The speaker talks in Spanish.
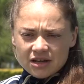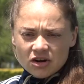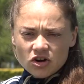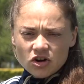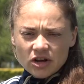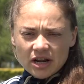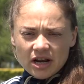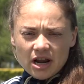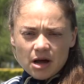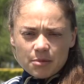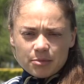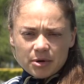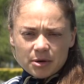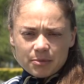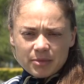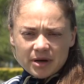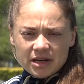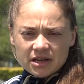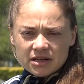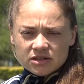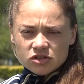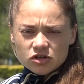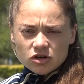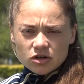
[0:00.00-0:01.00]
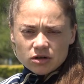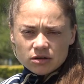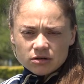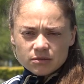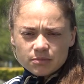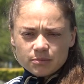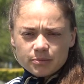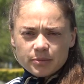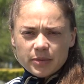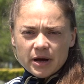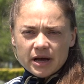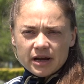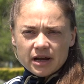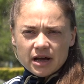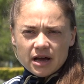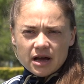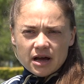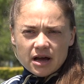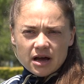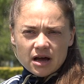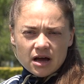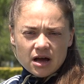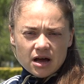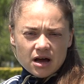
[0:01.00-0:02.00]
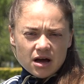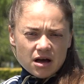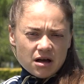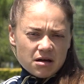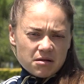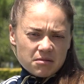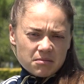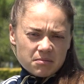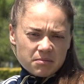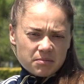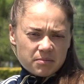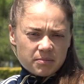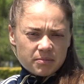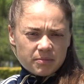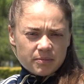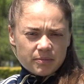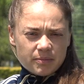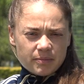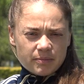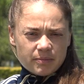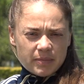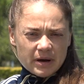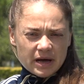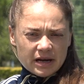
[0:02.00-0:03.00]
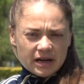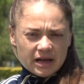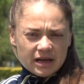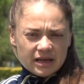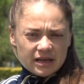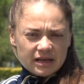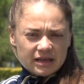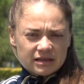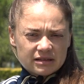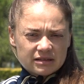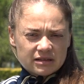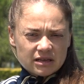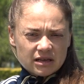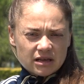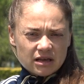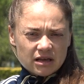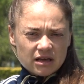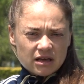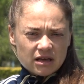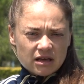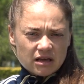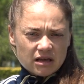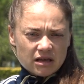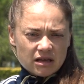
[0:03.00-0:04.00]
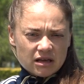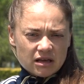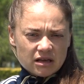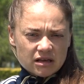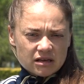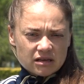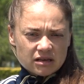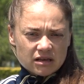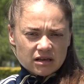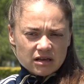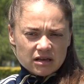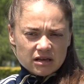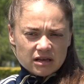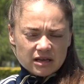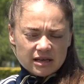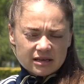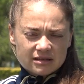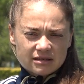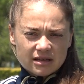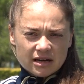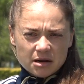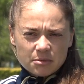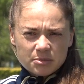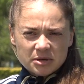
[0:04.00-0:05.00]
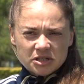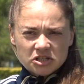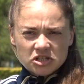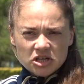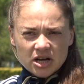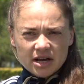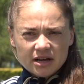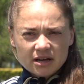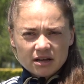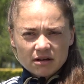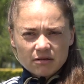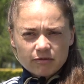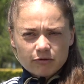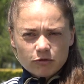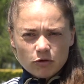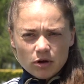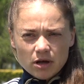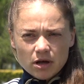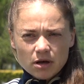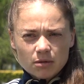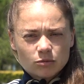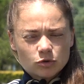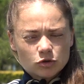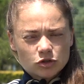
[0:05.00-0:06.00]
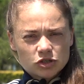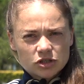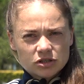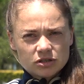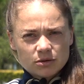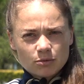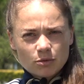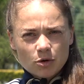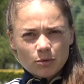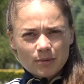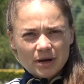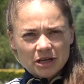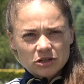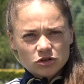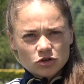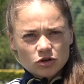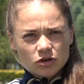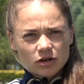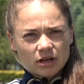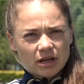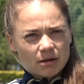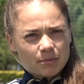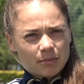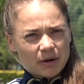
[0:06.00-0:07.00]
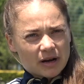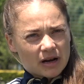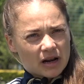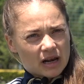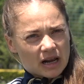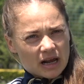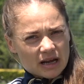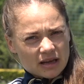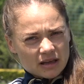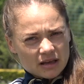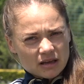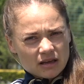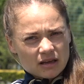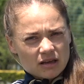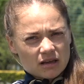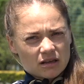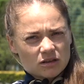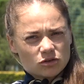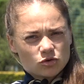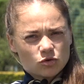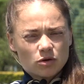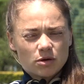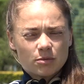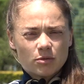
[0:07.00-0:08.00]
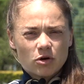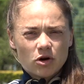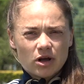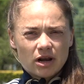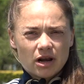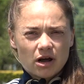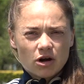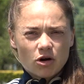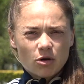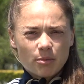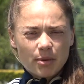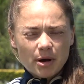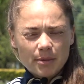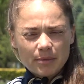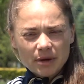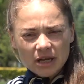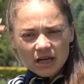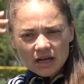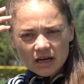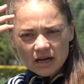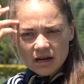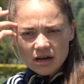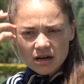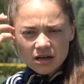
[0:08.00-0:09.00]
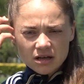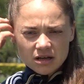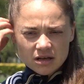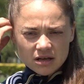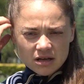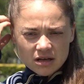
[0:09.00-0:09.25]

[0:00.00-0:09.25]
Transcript: Creo que la preparación para, este, este repechaje fue muchísimo mayor que para la que tuvimos en la Copa América.